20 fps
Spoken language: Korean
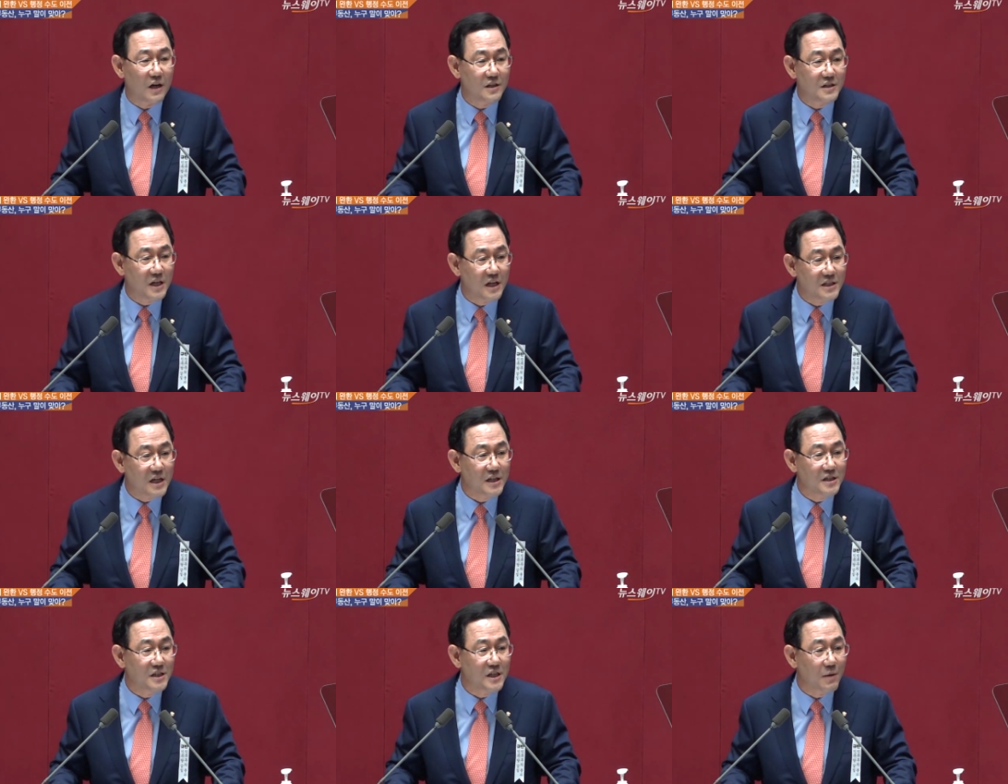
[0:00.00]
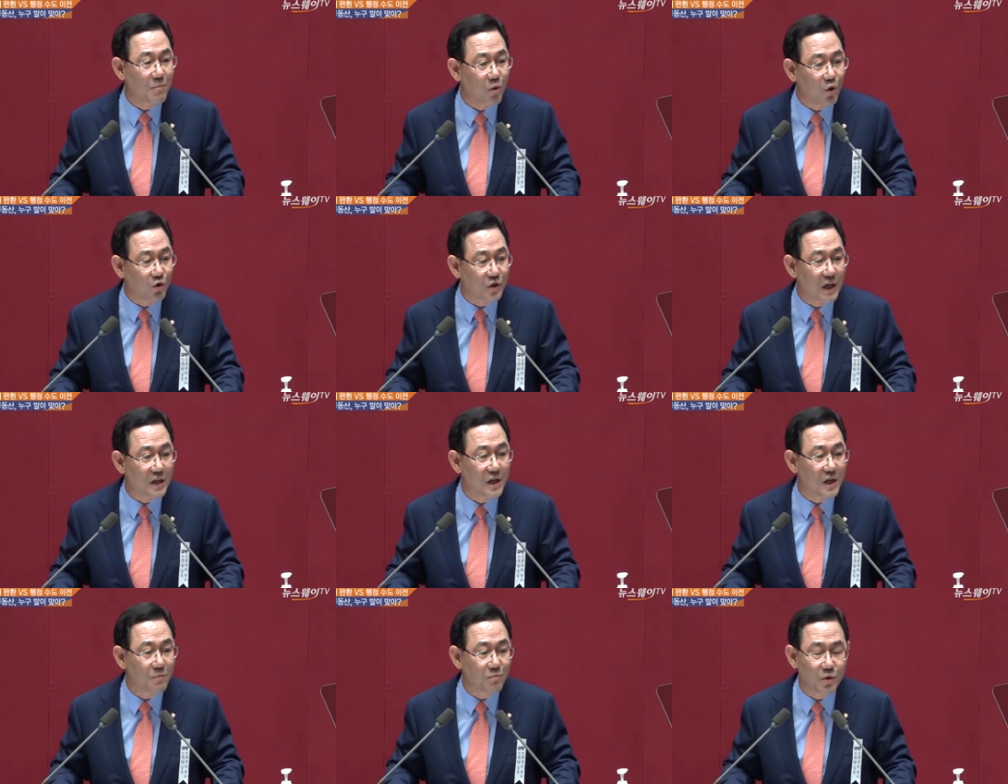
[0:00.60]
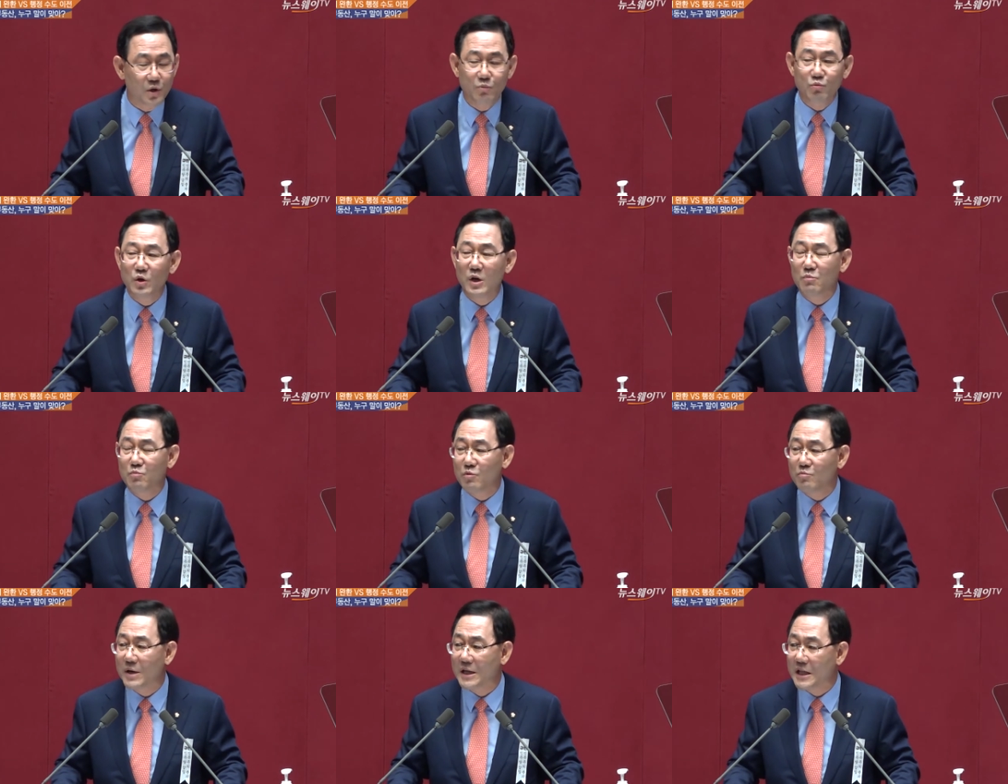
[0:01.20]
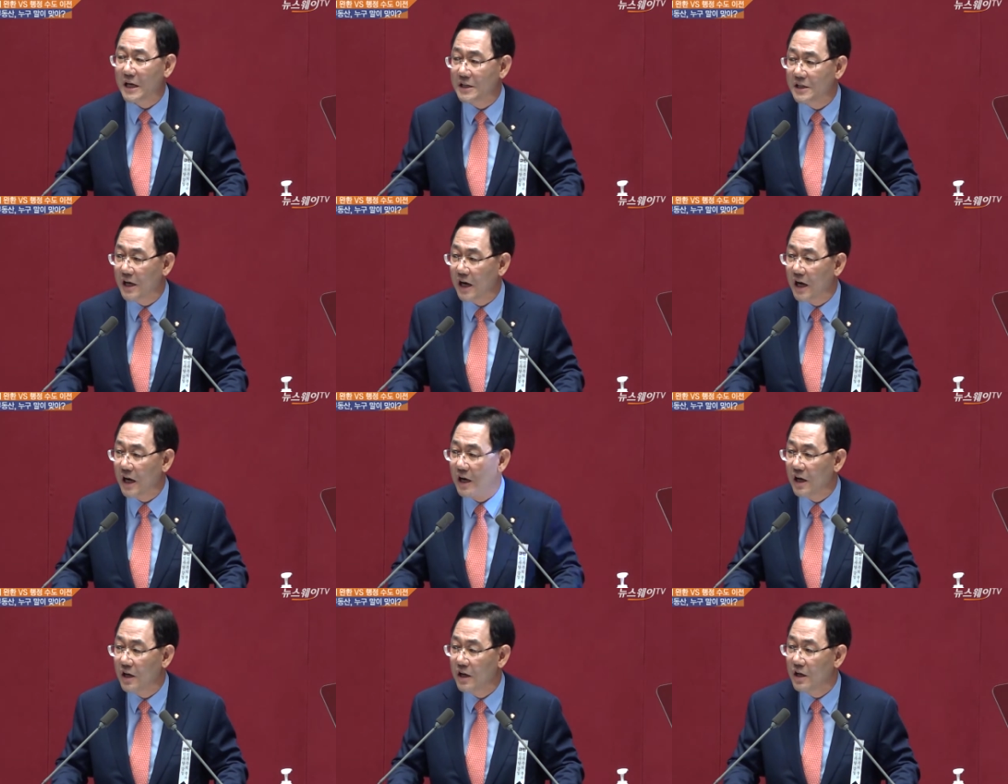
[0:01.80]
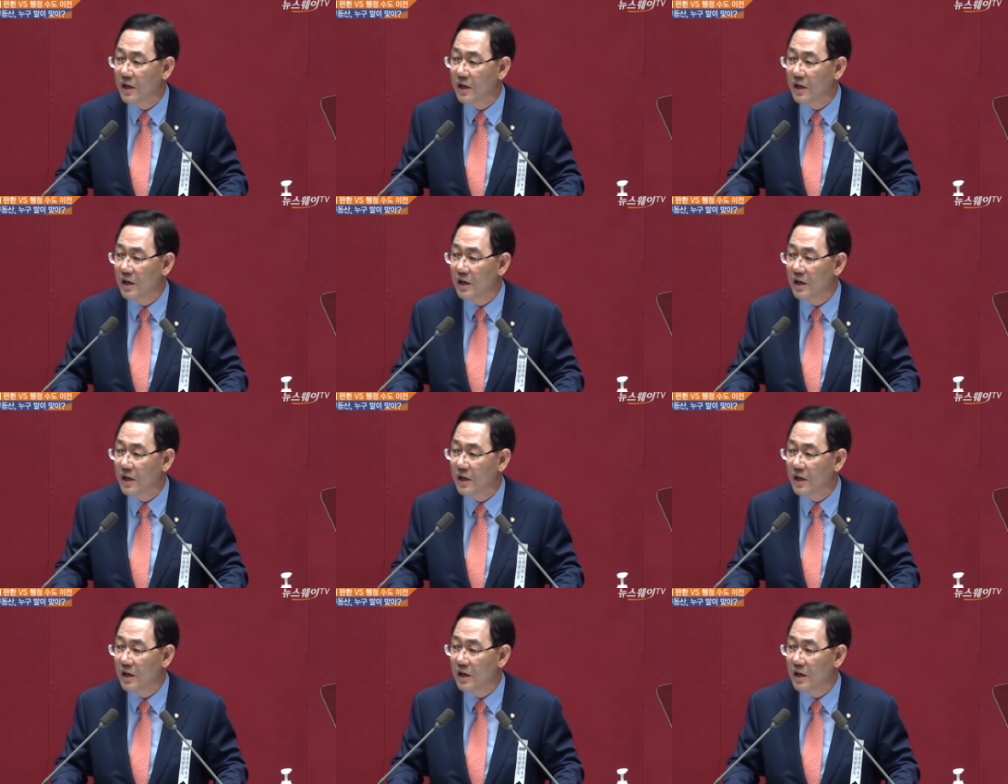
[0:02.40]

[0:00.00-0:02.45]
재산세 폭탄을 퍼부을 뿐만 아니라